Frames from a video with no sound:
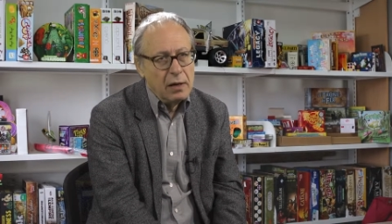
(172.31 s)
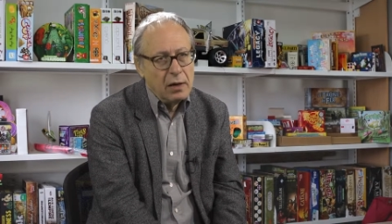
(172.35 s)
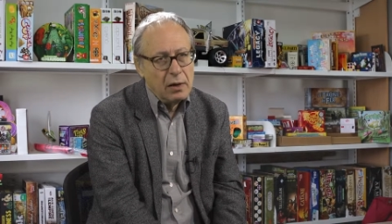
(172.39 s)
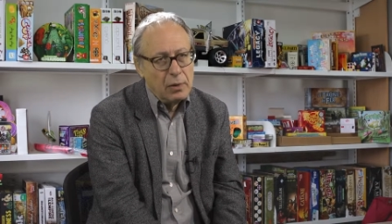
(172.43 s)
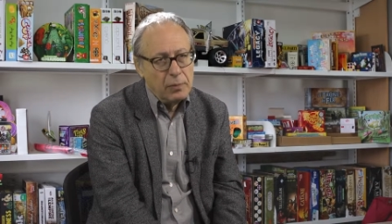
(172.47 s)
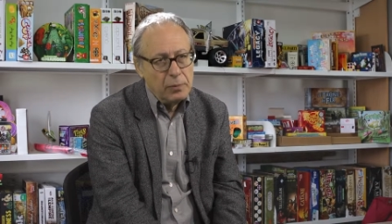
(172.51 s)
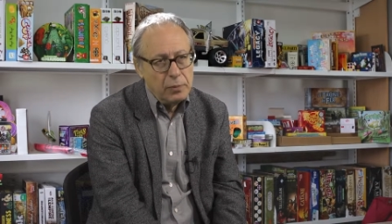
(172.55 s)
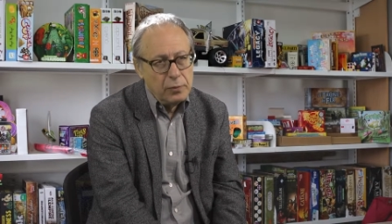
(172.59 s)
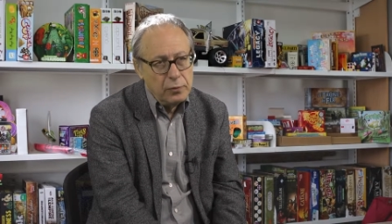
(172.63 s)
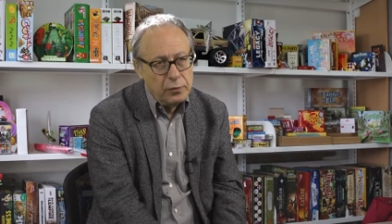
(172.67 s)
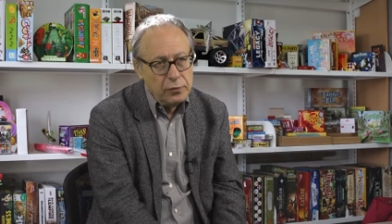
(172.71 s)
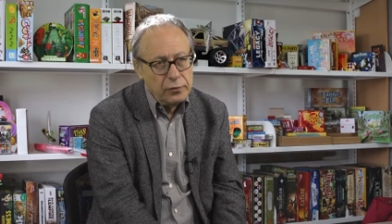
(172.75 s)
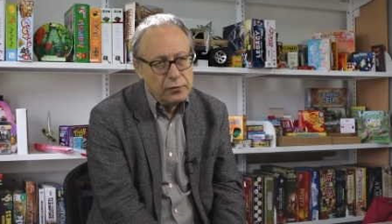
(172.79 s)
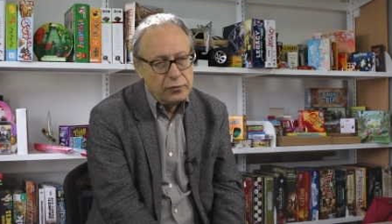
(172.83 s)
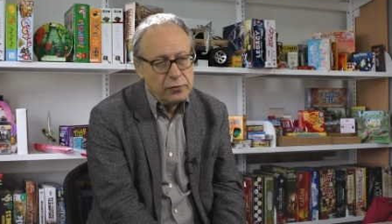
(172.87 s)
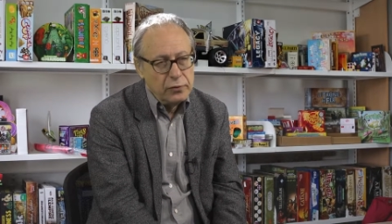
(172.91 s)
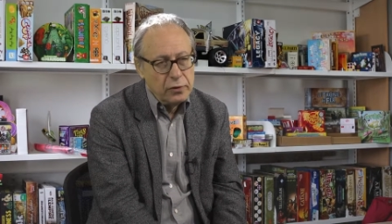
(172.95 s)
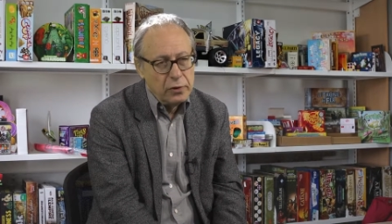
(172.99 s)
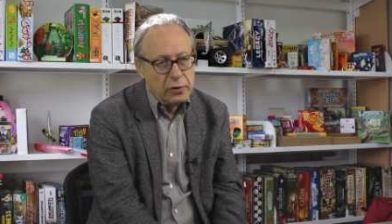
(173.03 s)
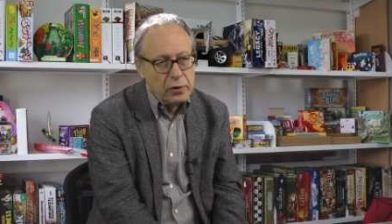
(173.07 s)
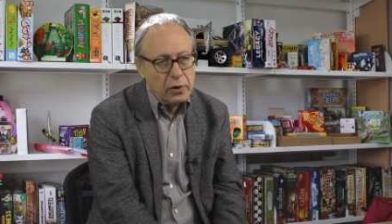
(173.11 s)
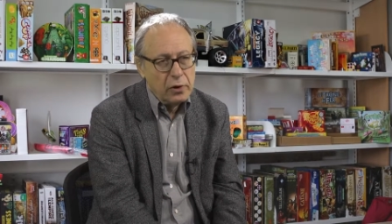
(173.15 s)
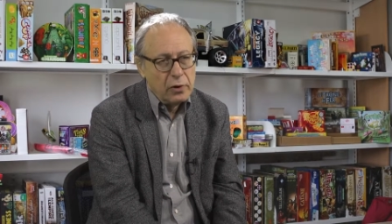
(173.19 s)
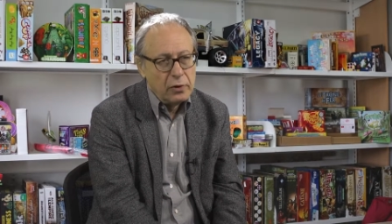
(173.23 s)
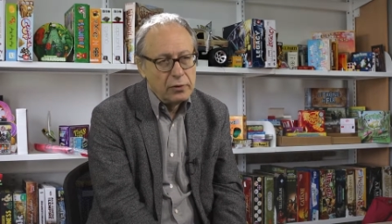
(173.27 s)
en plus
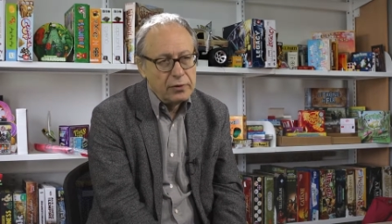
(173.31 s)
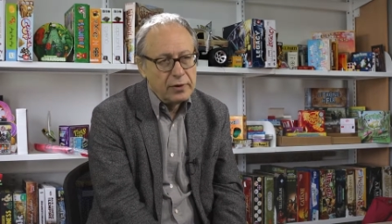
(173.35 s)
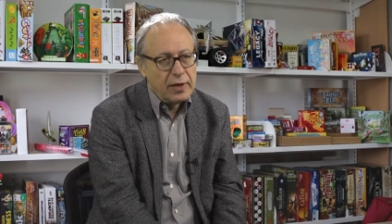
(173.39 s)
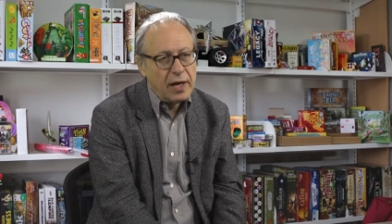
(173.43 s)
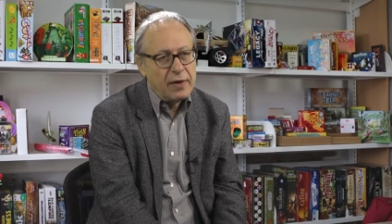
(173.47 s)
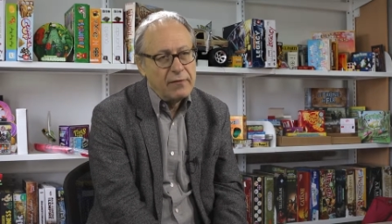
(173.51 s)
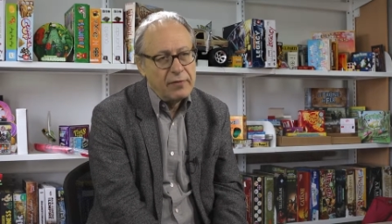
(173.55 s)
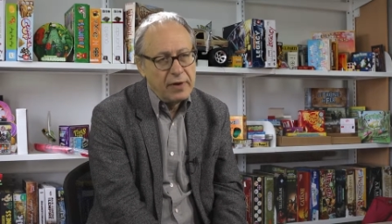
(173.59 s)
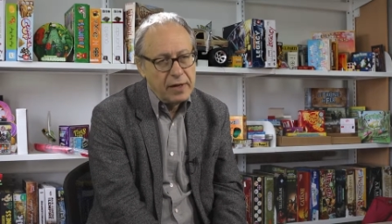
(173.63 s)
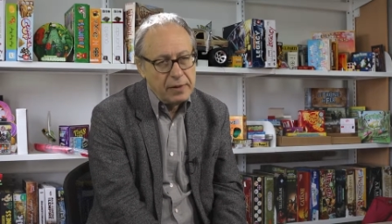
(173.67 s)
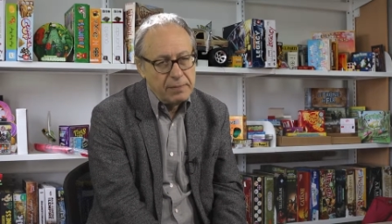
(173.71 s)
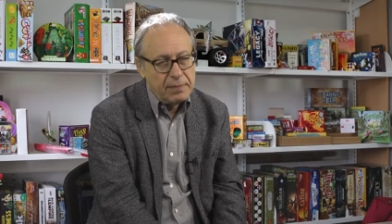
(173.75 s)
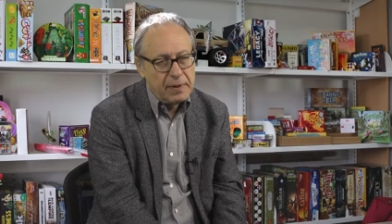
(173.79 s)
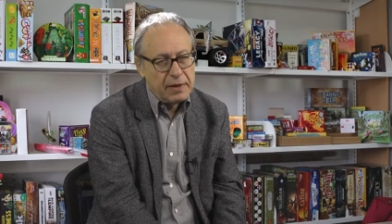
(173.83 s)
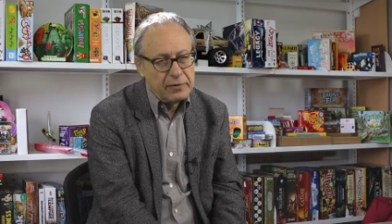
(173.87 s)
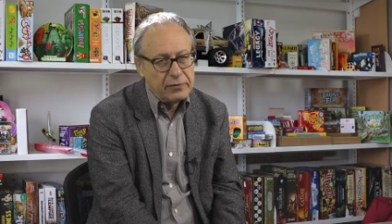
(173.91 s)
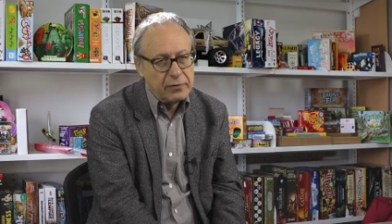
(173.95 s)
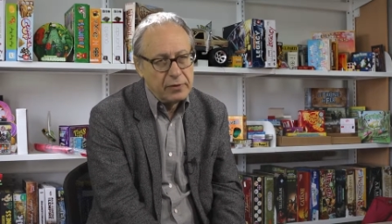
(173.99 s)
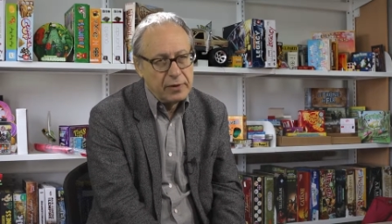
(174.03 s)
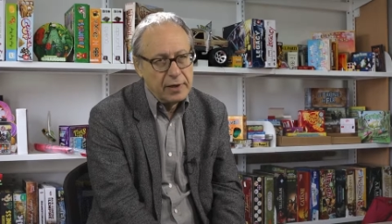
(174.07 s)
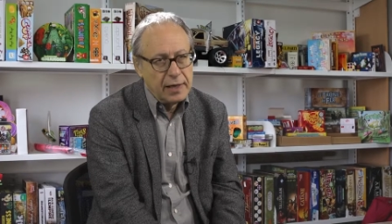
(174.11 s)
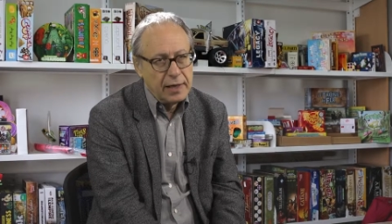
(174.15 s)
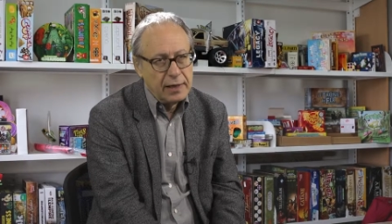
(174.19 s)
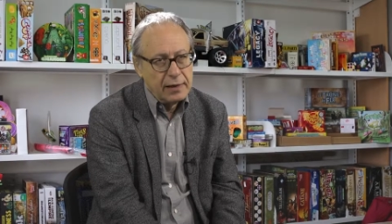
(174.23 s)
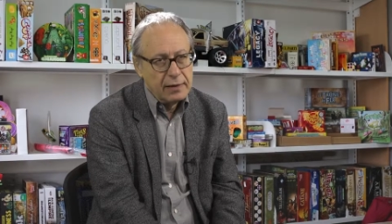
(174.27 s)
de leur travail
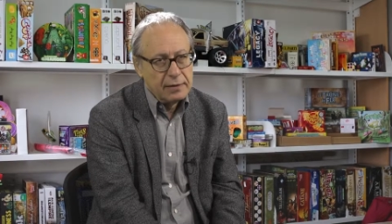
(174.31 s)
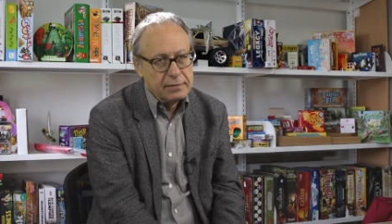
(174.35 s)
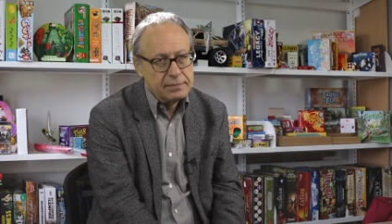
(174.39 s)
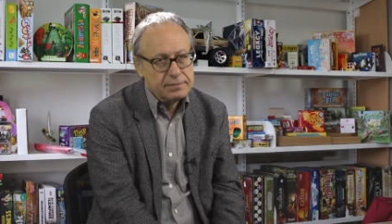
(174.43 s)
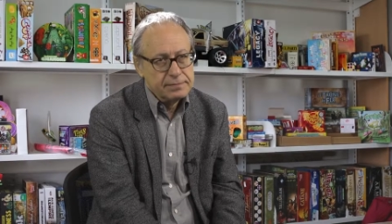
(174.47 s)
personnel